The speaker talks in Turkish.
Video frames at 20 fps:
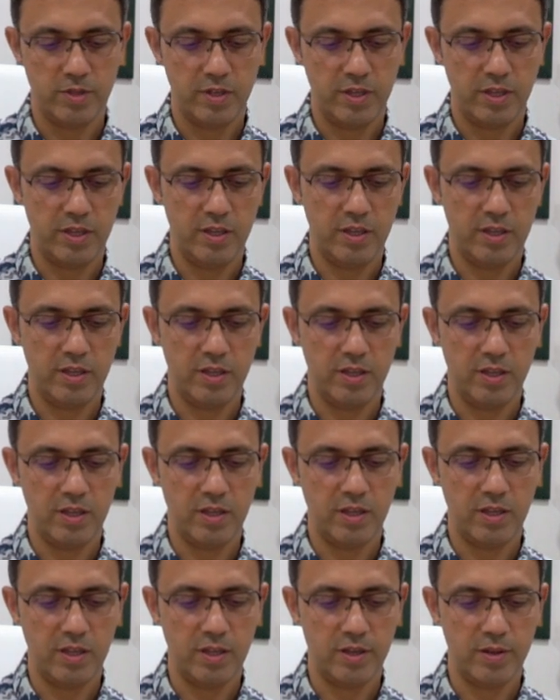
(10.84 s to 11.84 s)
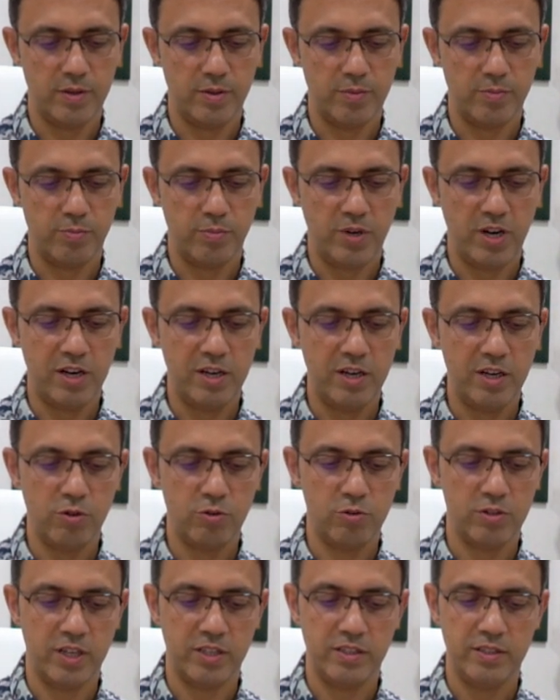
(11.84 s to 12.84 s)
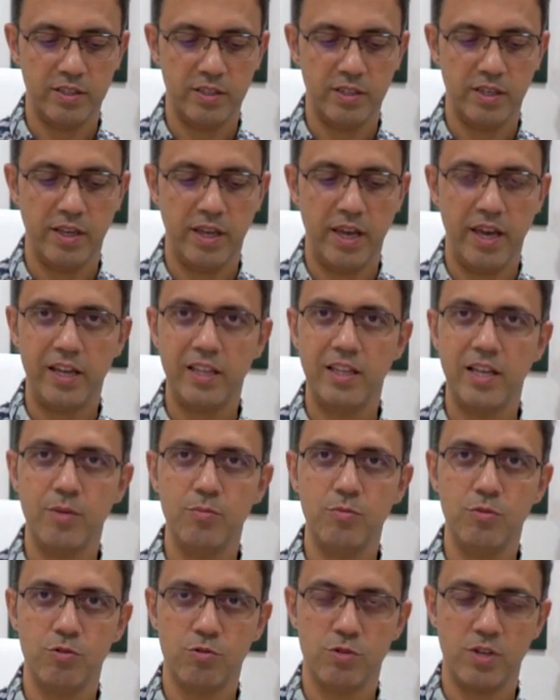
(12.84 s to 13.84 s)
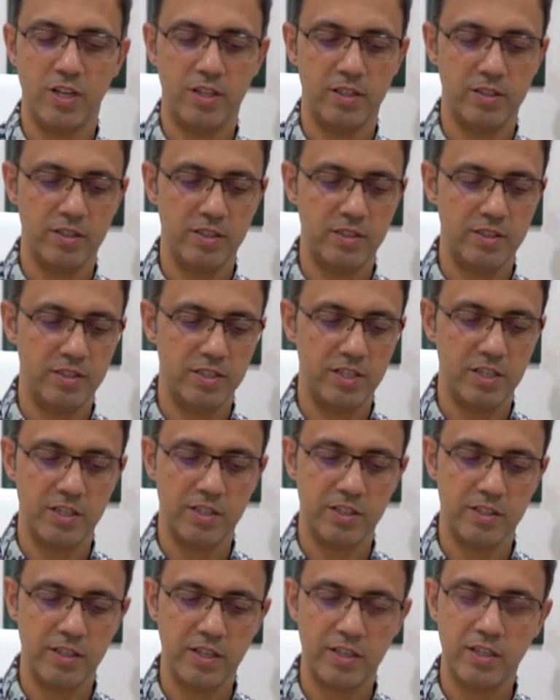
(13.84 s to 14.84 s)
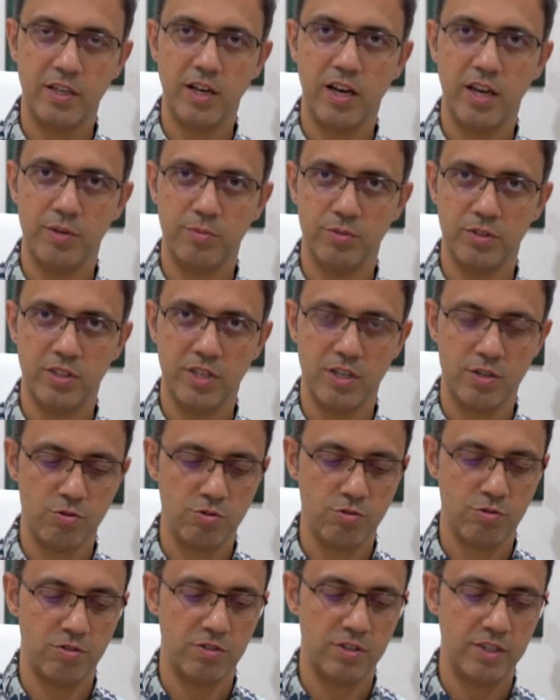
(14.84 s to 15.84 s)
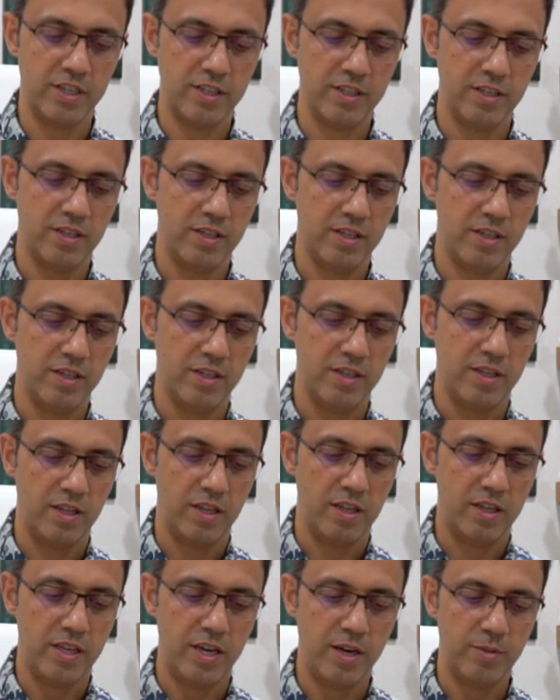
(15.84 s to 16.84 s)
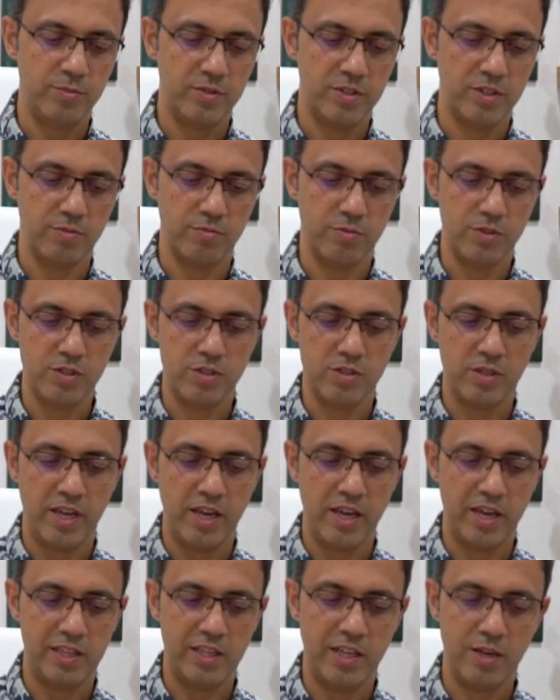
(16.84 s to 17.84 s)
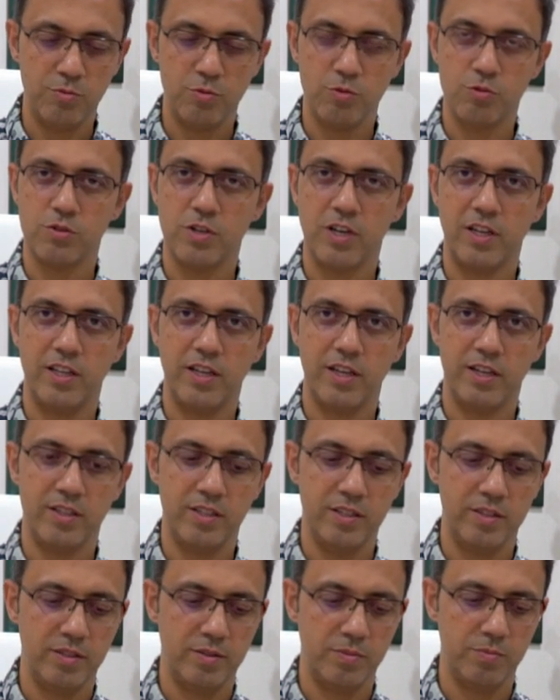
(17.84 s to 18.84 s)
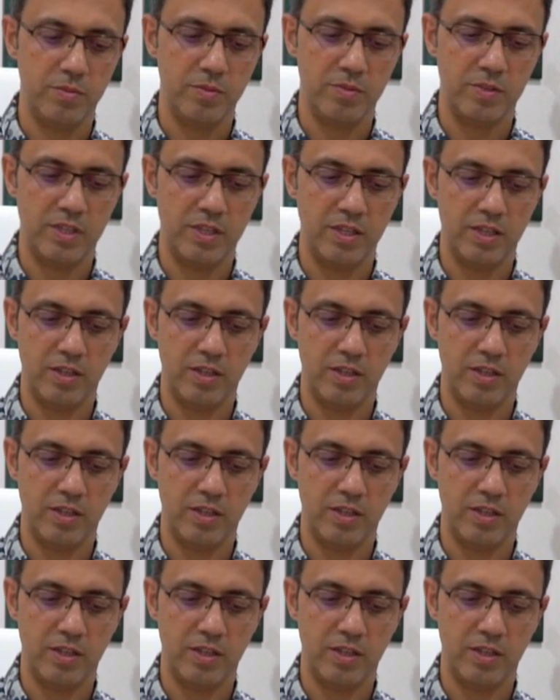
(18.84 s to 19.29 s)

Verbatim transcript: Ee, parlak olan eklem yüzeyinin kıkırdak kaybından sonra yaptığımız eklem yüzeylerinin e,